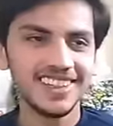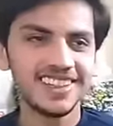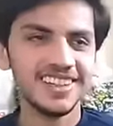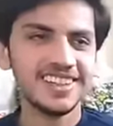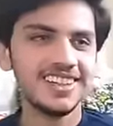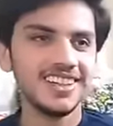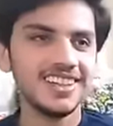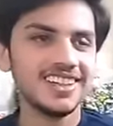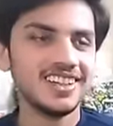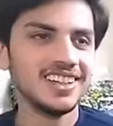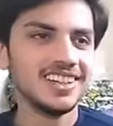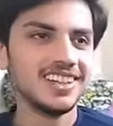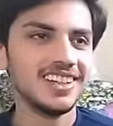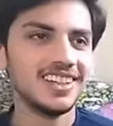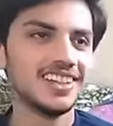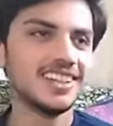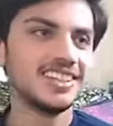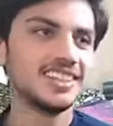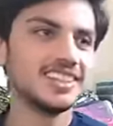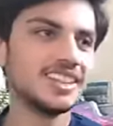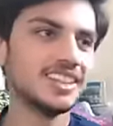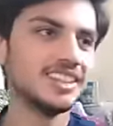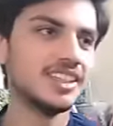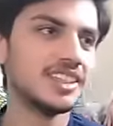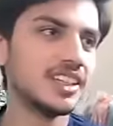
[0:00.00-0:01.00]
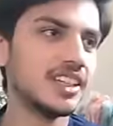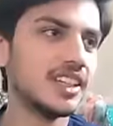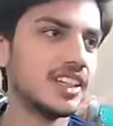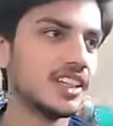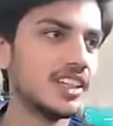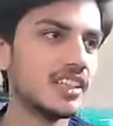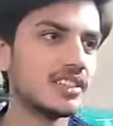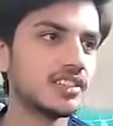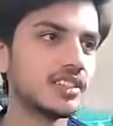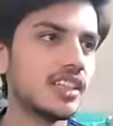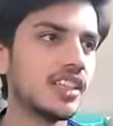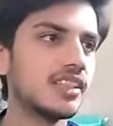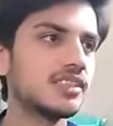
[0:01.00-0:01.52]
मैंने दिखाया है जी जी
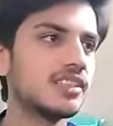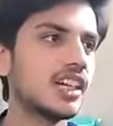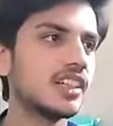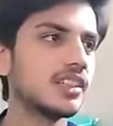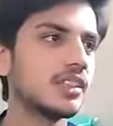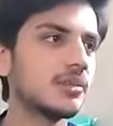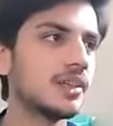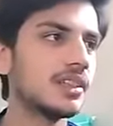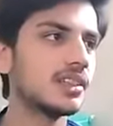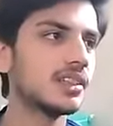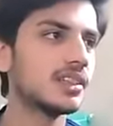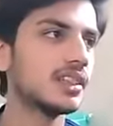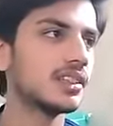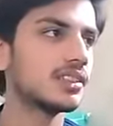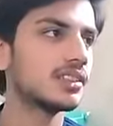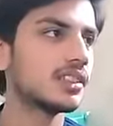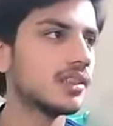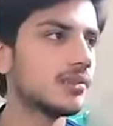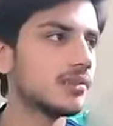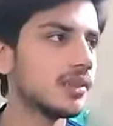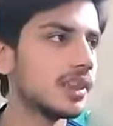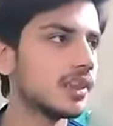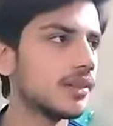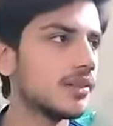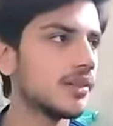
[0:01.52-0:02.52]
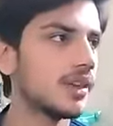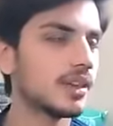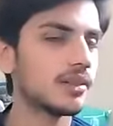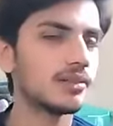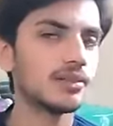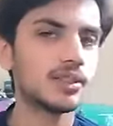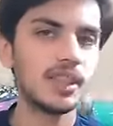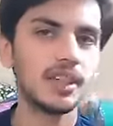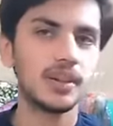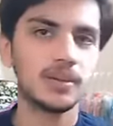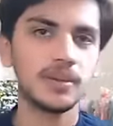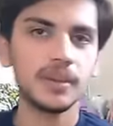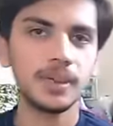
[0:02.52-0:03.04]
ये सारा सेटअप ना दरअसल मेरे
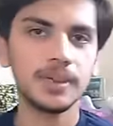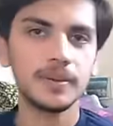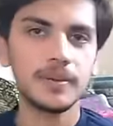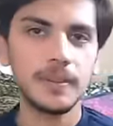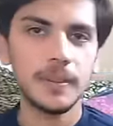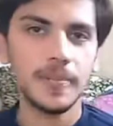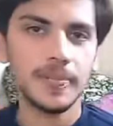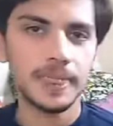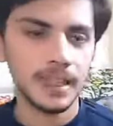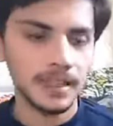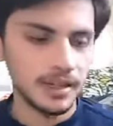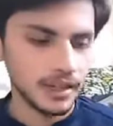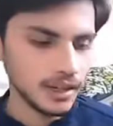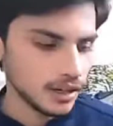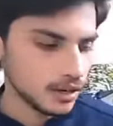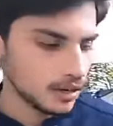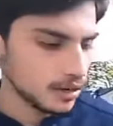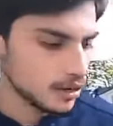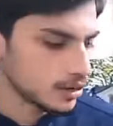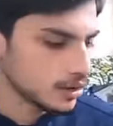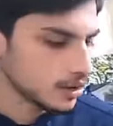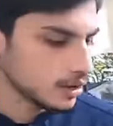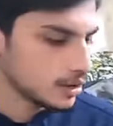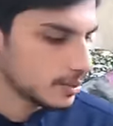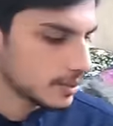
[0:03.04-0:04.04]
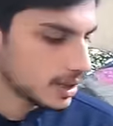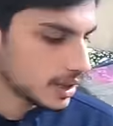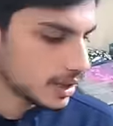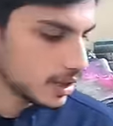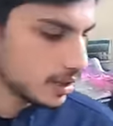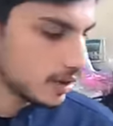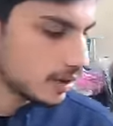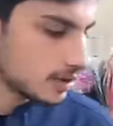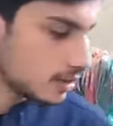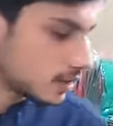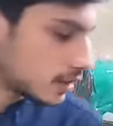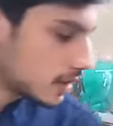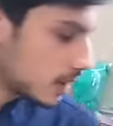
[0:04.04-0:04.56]
वालिद साहब का है अच्छा और
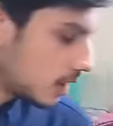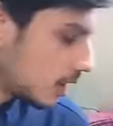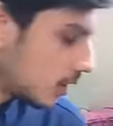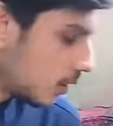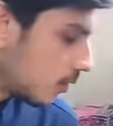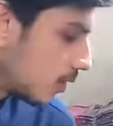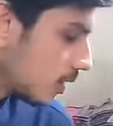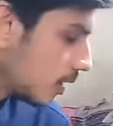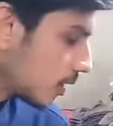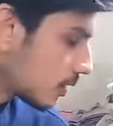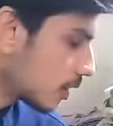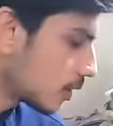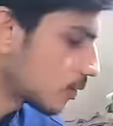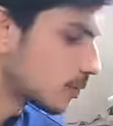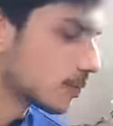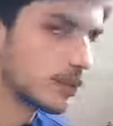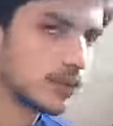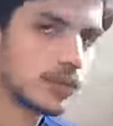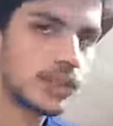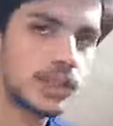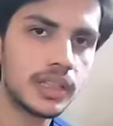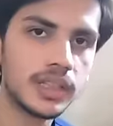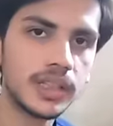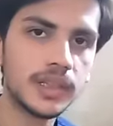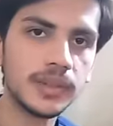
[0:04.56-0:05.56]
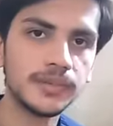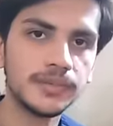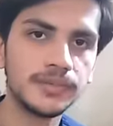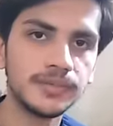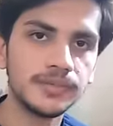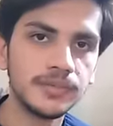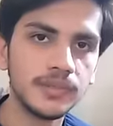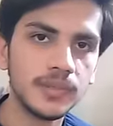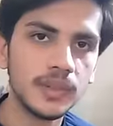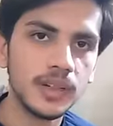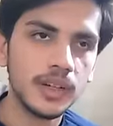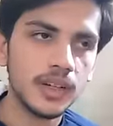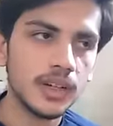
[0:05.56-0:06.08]
मैंने इंशाल्लाह ऑनलाइन का शुरू करना है
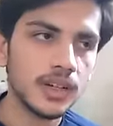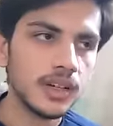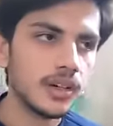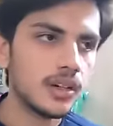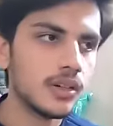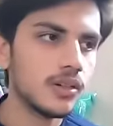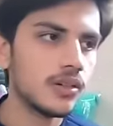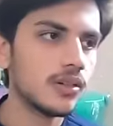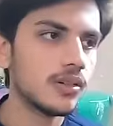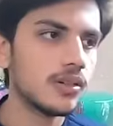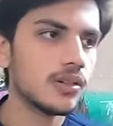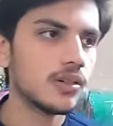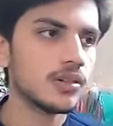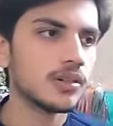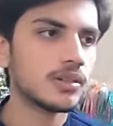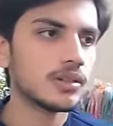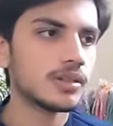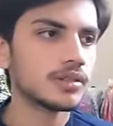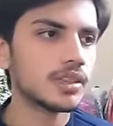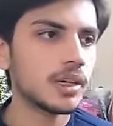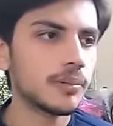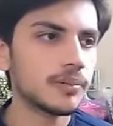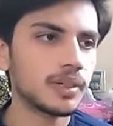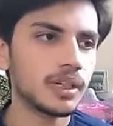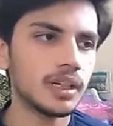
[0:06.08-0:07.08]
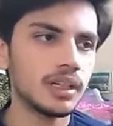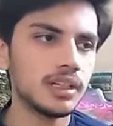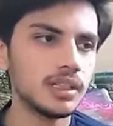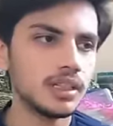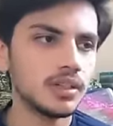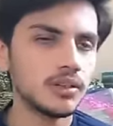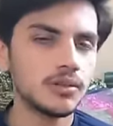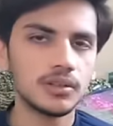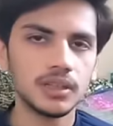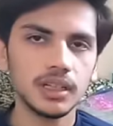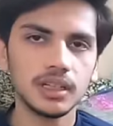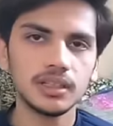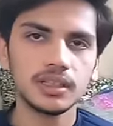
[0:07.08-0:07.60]
ठीक हो गया और सबके
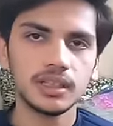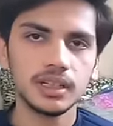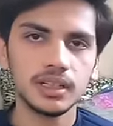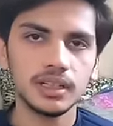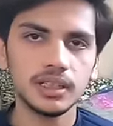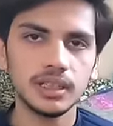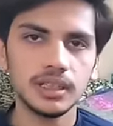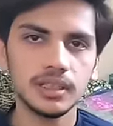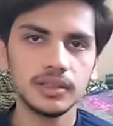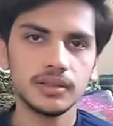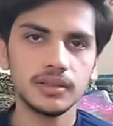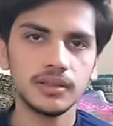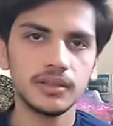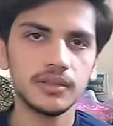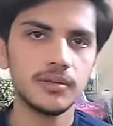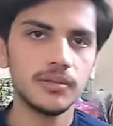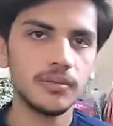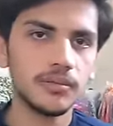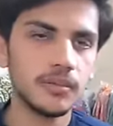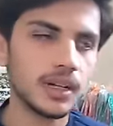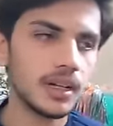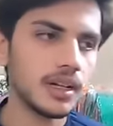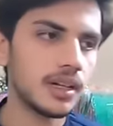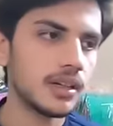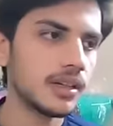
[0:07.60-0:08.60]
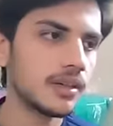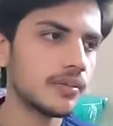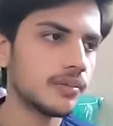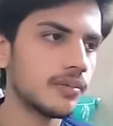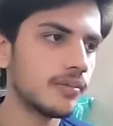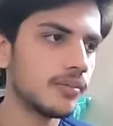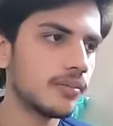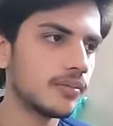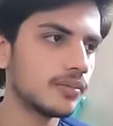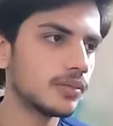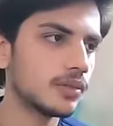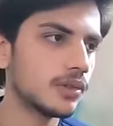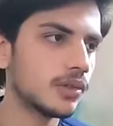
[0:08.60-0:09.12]
लिए ऑनलाइन के लिए मैं
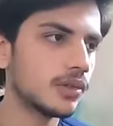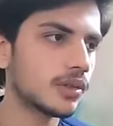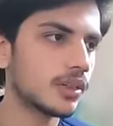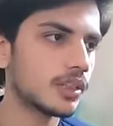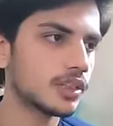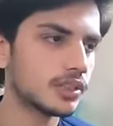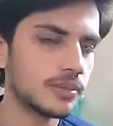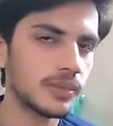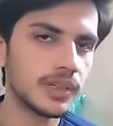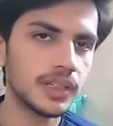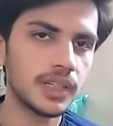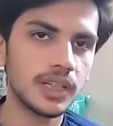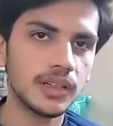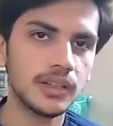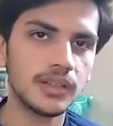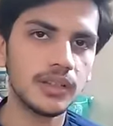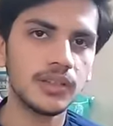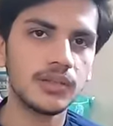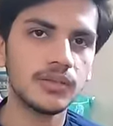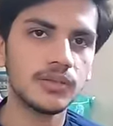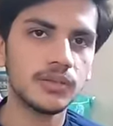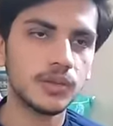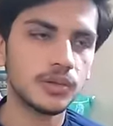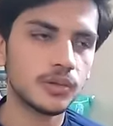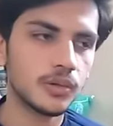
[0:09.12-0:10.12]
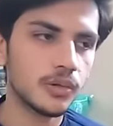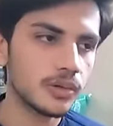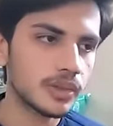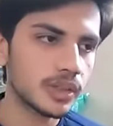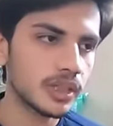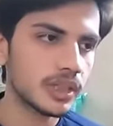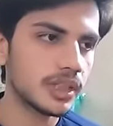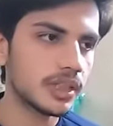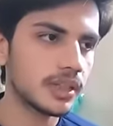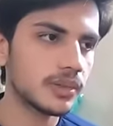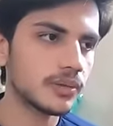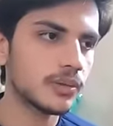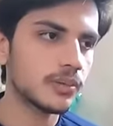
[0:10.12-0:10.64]
जो कस्टमर हैं जो
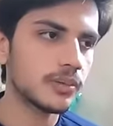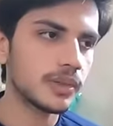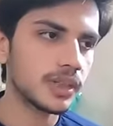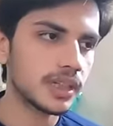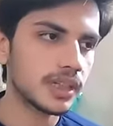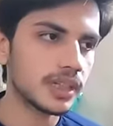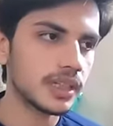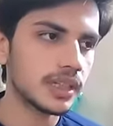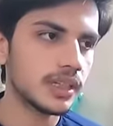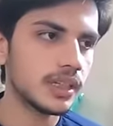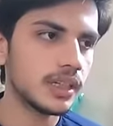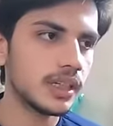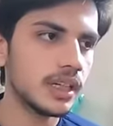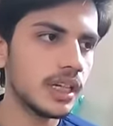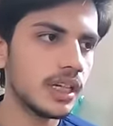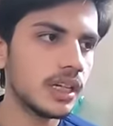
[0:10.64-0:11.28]
छोटे हैं जो बड़े हैं